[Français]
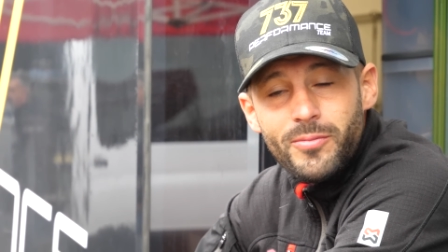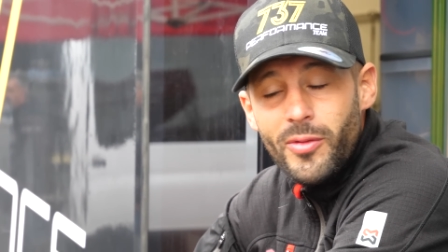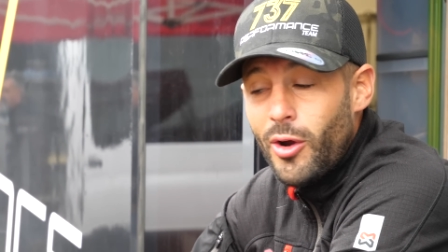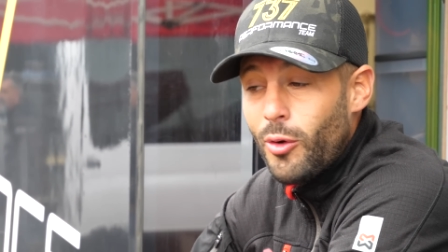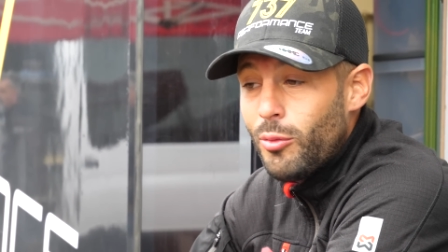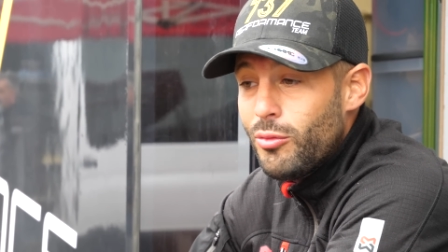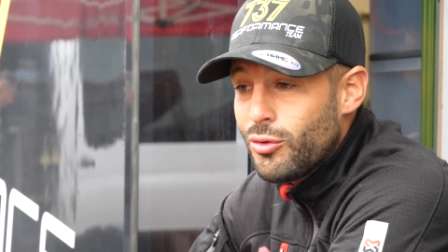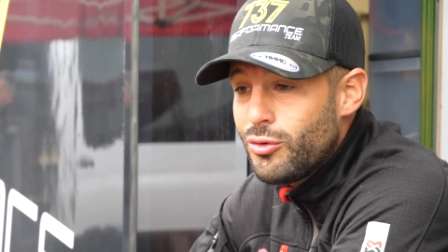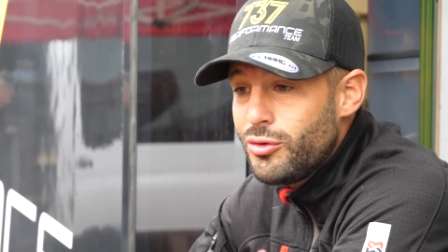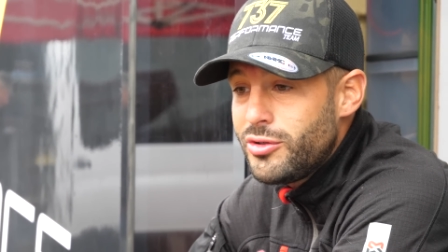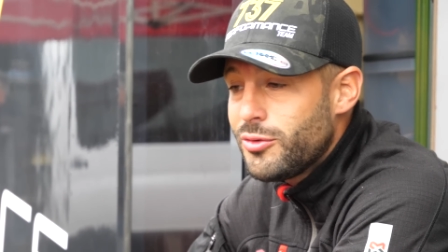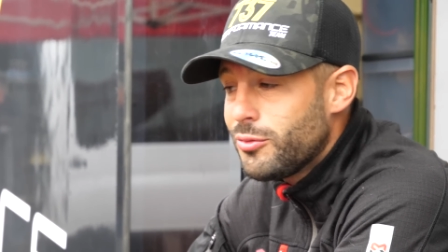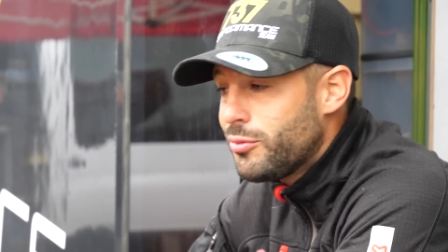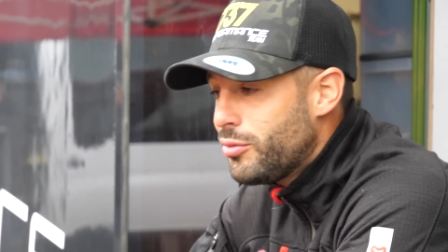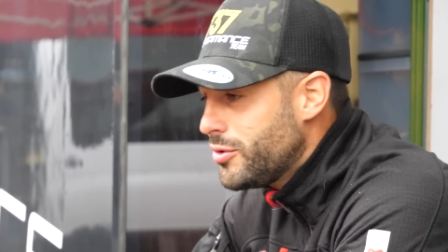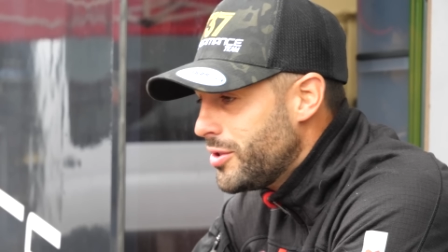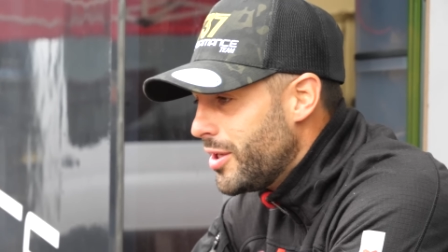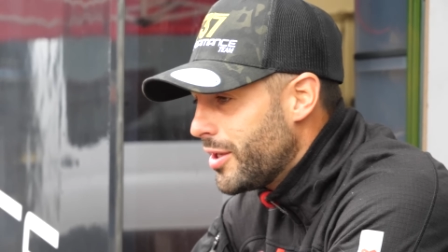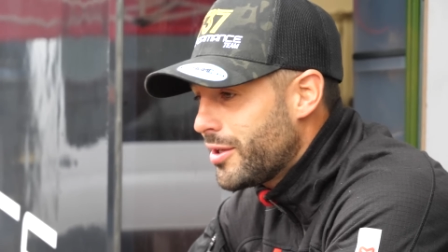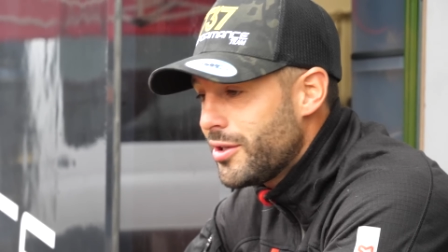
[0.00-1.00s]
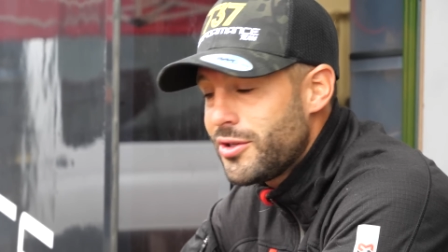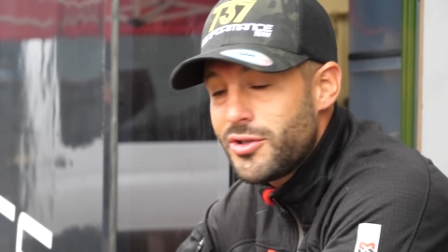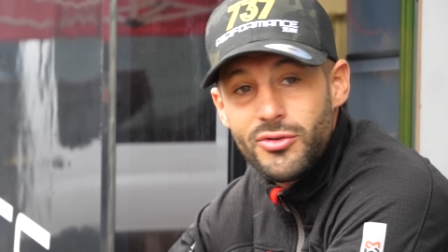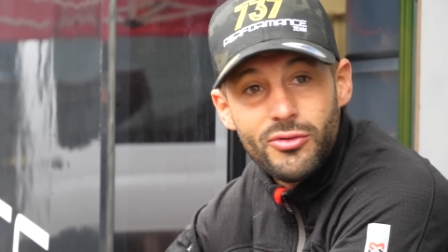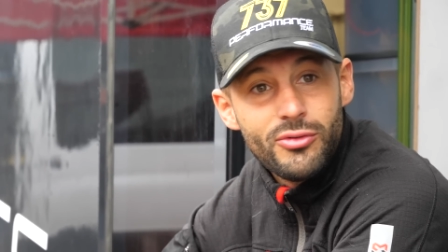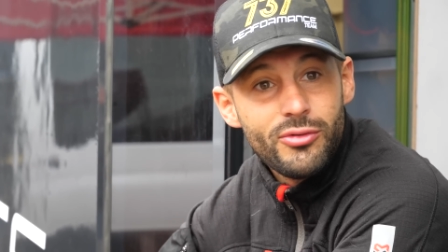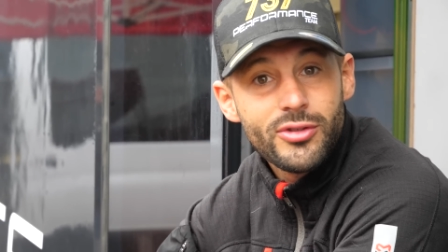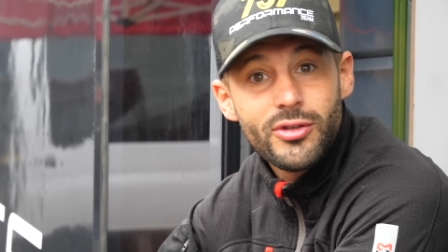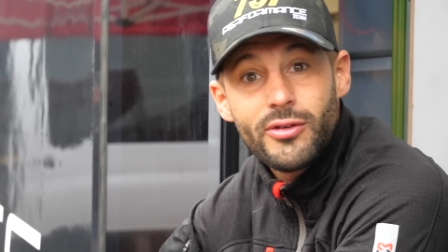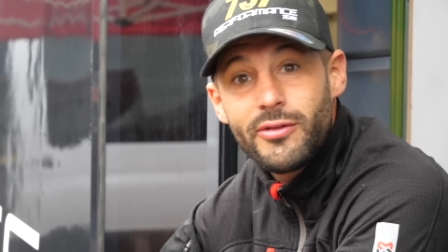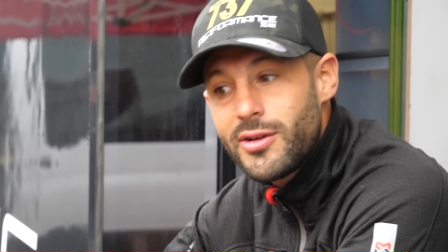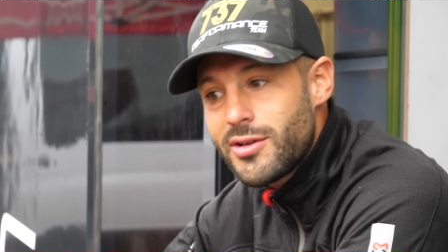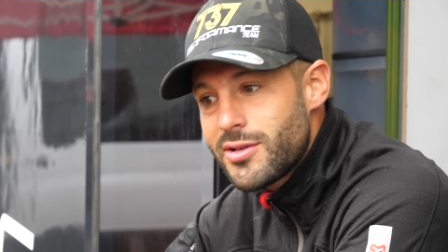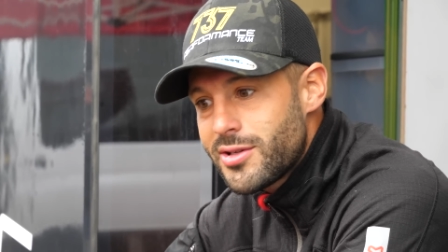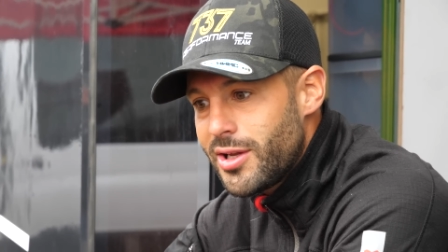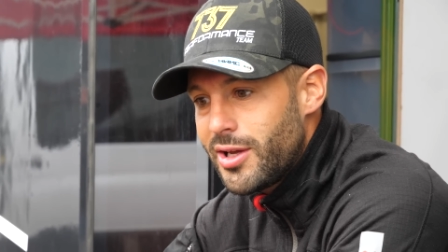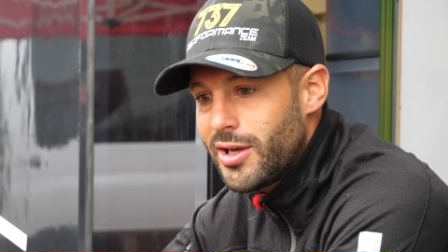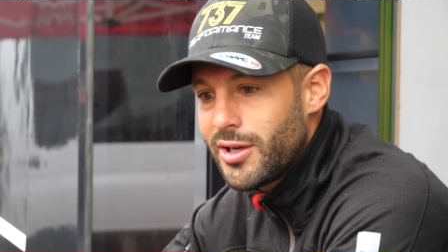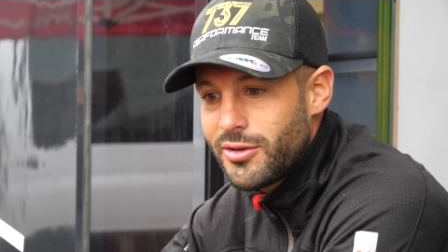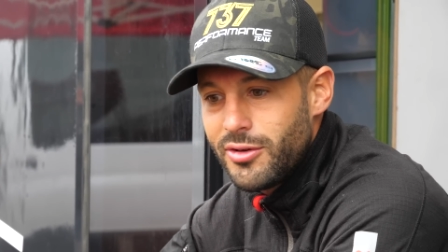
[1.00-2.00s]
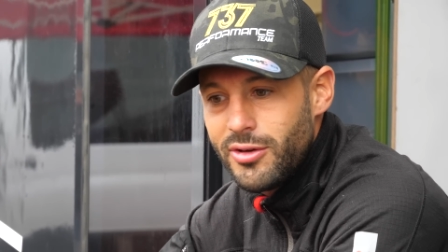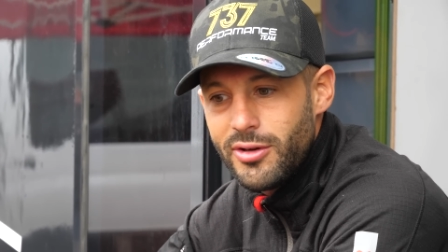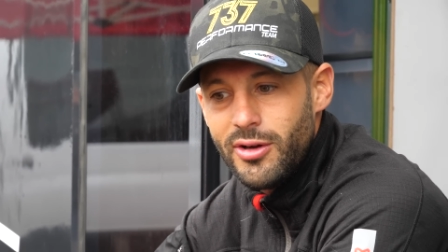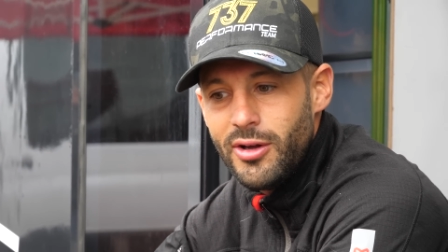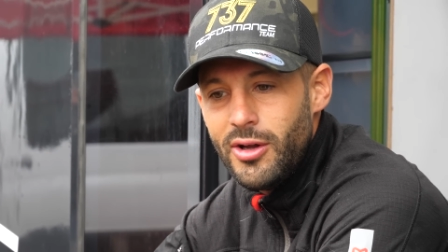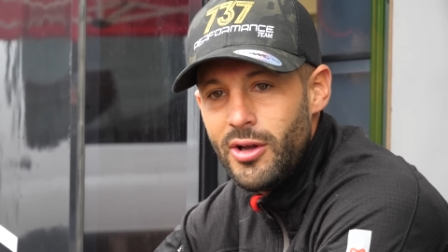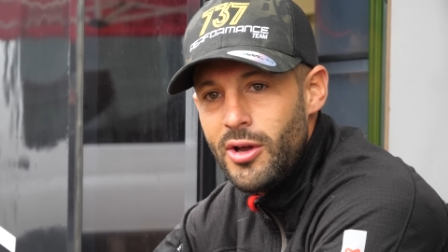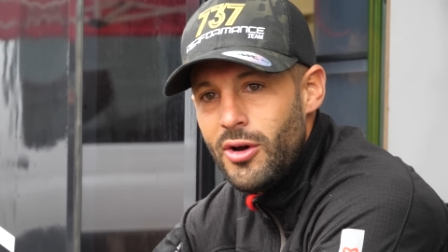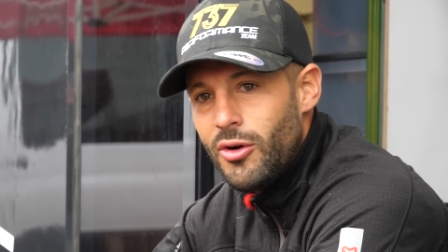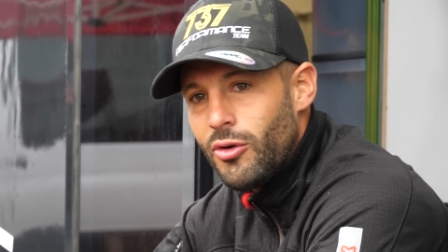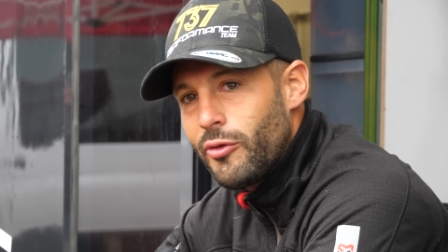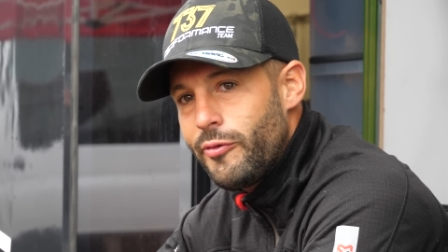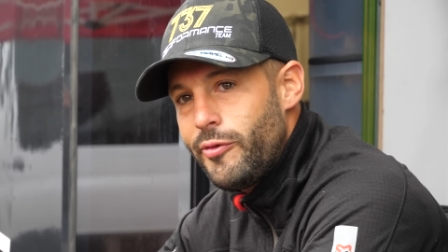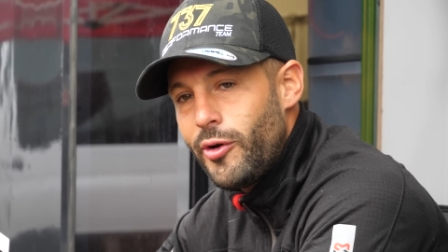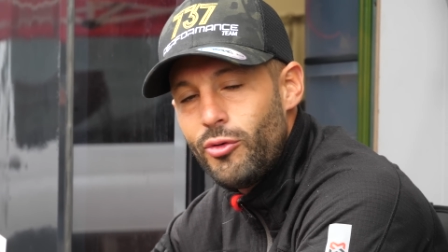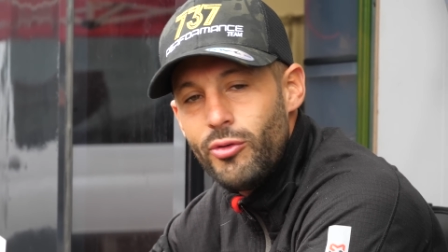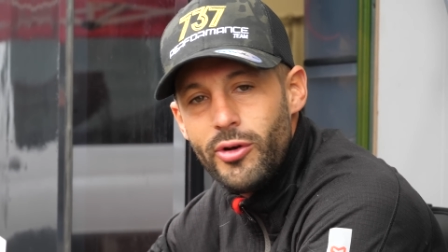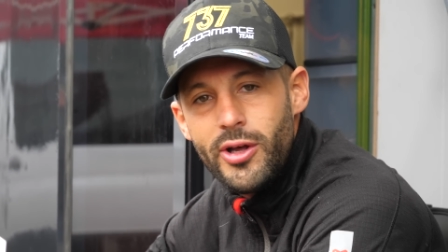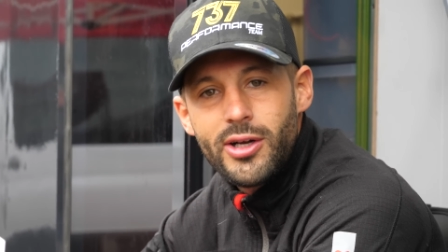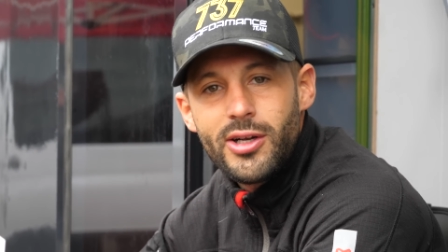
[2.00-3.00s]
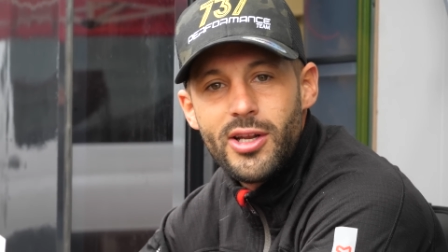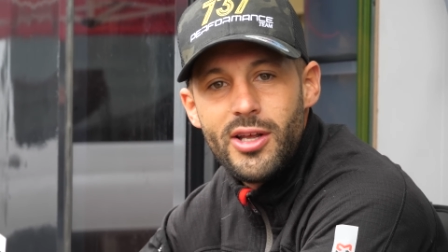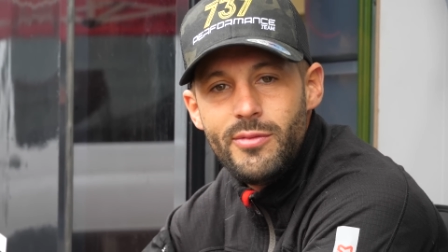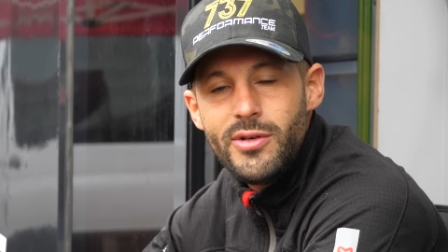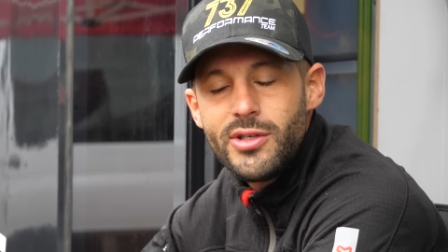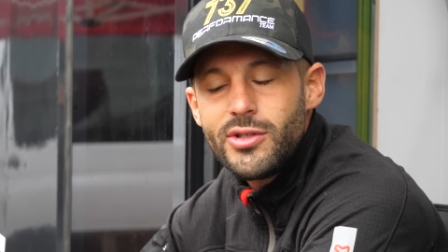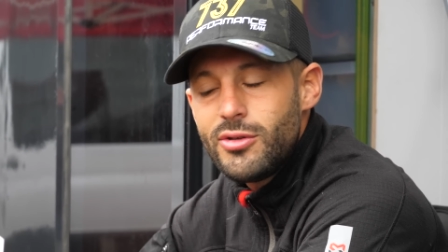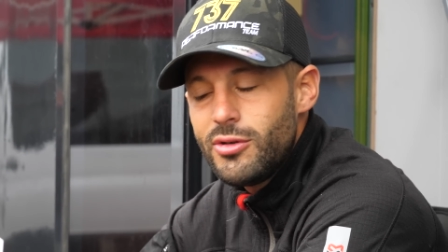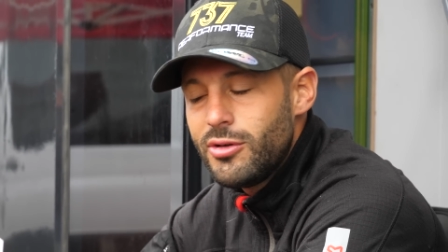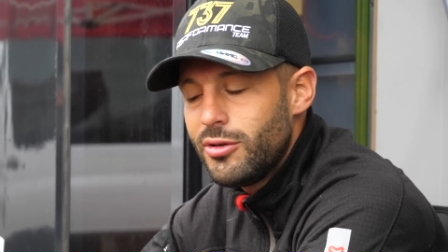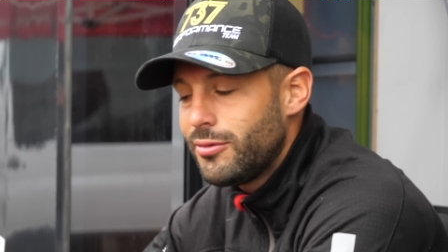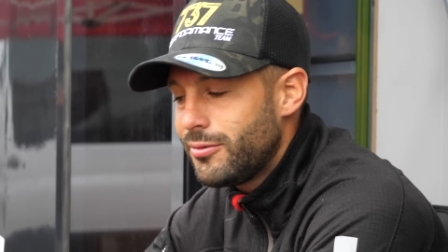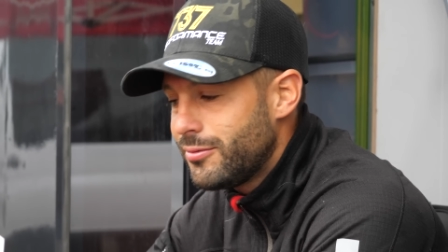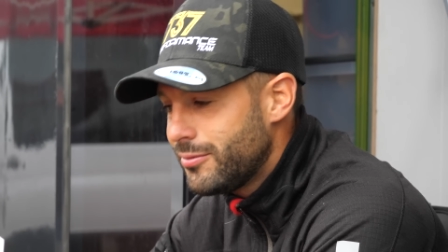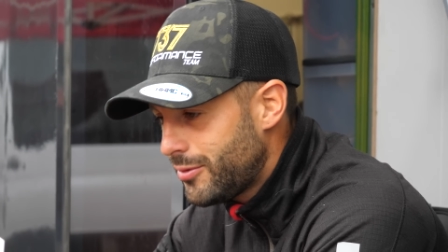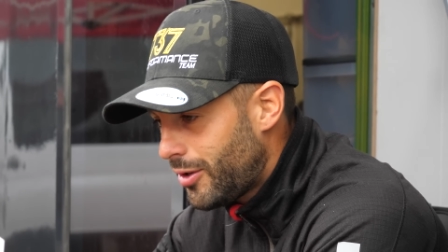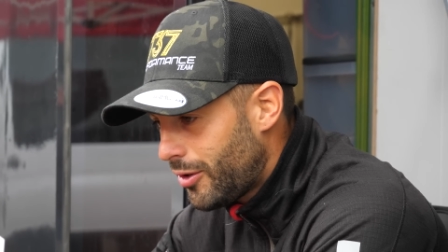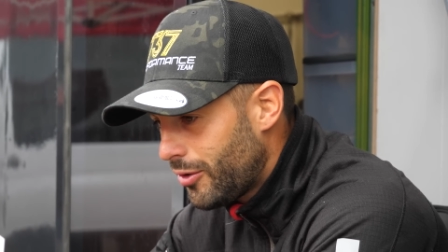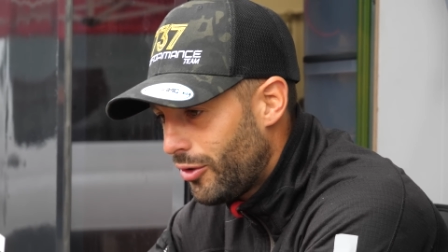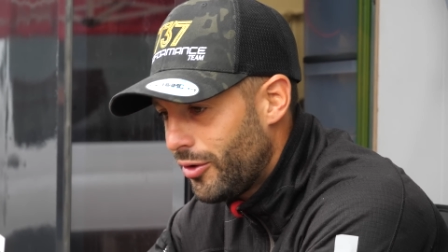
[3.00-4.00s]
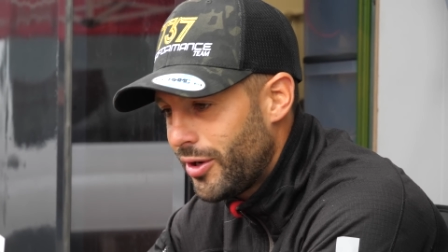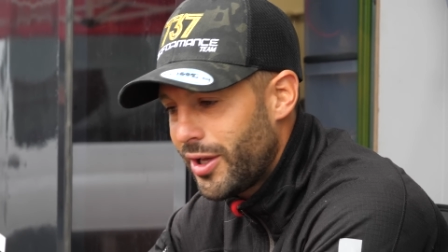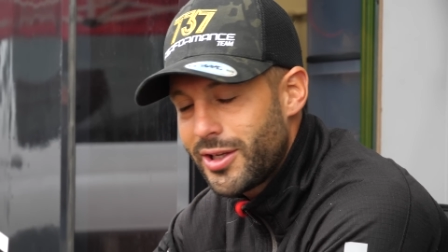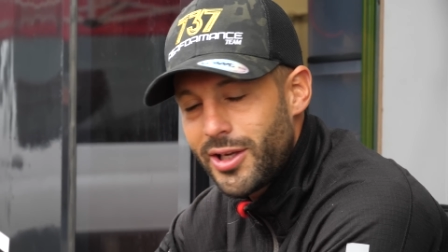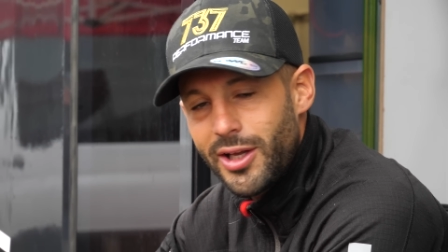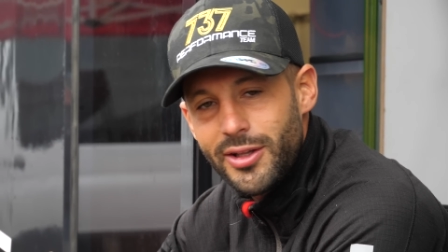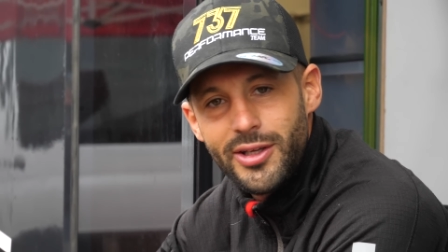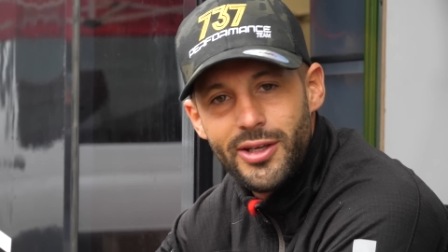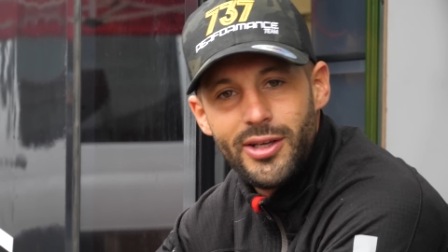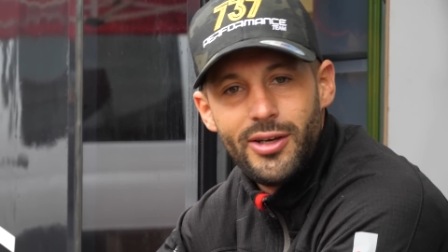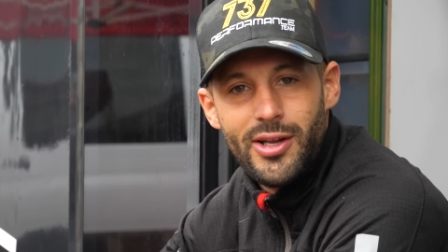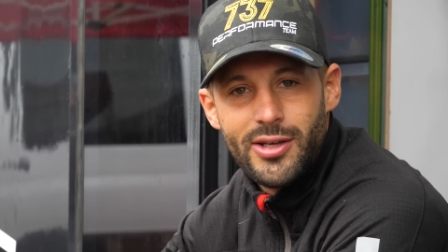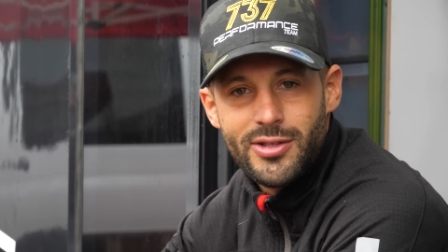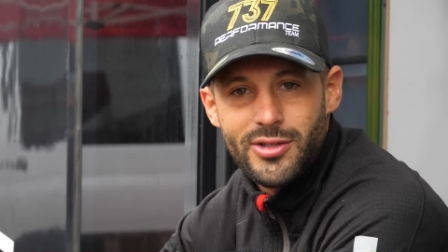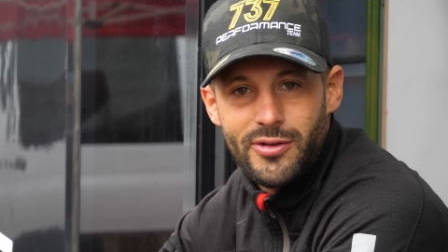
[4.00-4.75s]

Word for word: Alors beaucoup se sont posé la question, 125, euh, on le fait rouler avec les MX2. Non, non, on a gardé la